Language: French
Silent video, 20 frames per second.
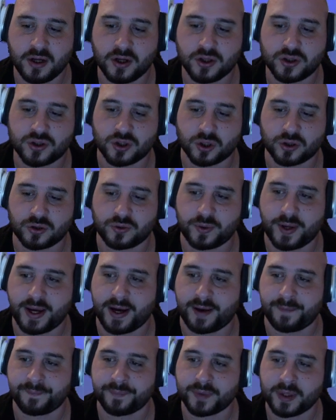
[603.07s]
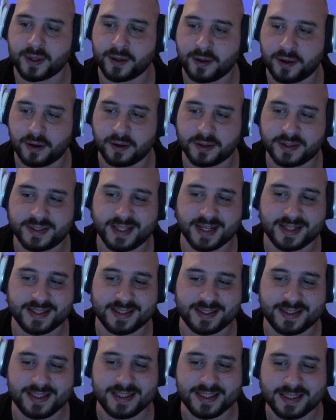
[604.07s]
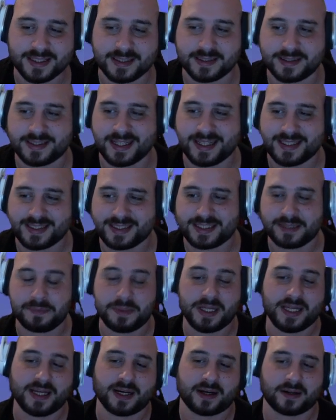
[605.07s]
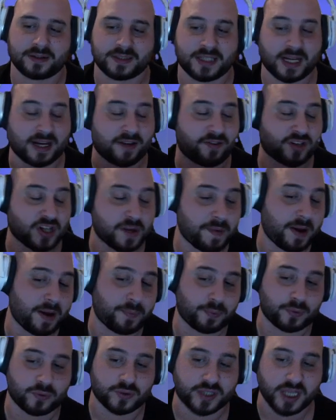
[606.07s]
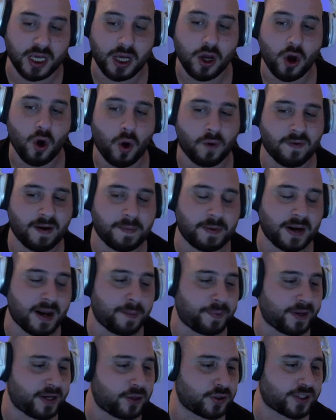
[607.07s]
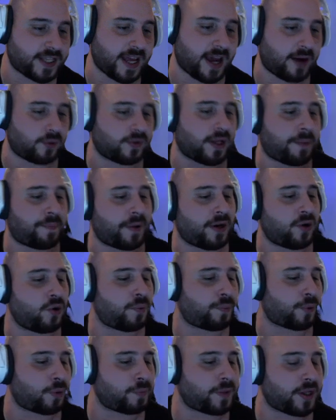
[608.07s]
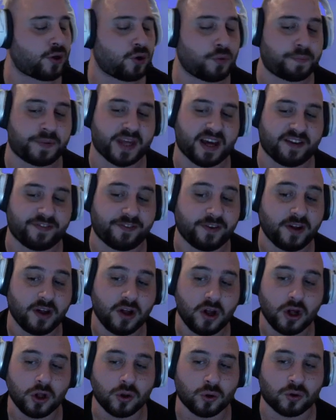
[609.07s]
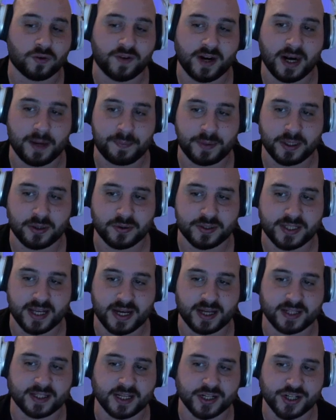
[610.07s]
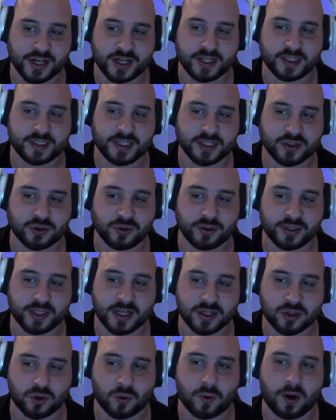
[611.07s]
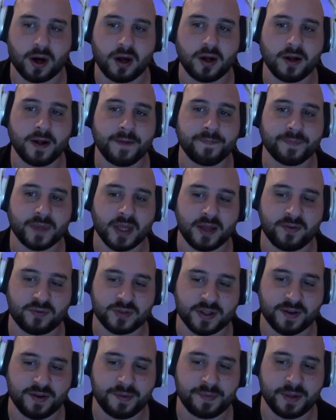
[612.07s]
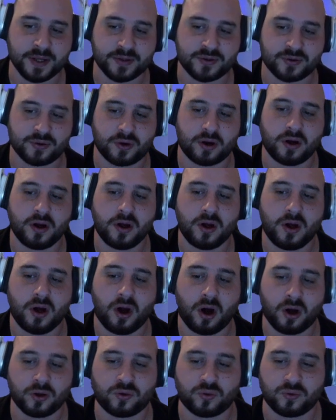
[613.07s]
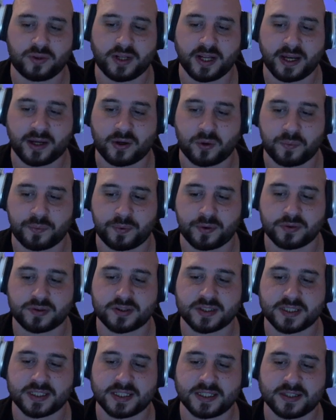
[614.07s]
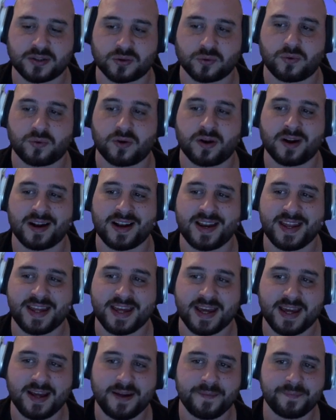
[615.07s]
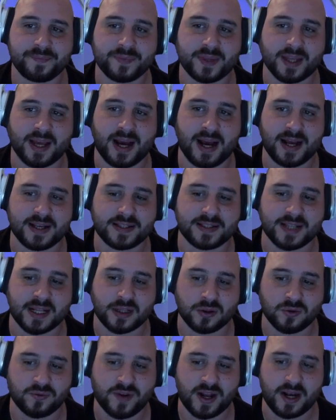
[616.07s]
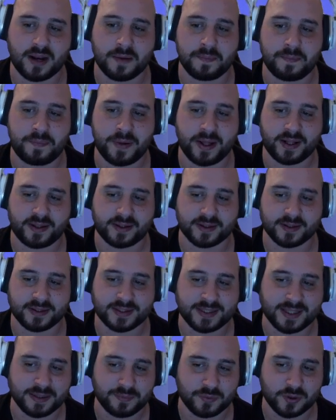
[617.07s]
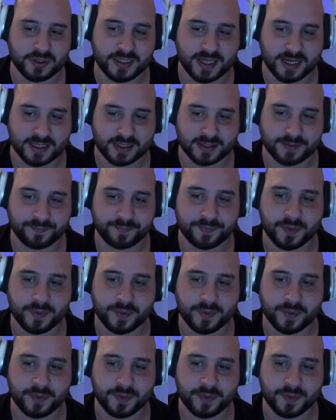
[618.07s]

sanctuaire Dectimir, hein, j'arrive jamais à le prononcer, on va l'appeler le cerf, on appelle le premier le piaf, on va l'appeler le cerf, étage 1, étage 2, étage 3, et vous avez bien sûr euh, toutes les récompenses qui sont euh, liées à cette nouvelle bête démoniaque.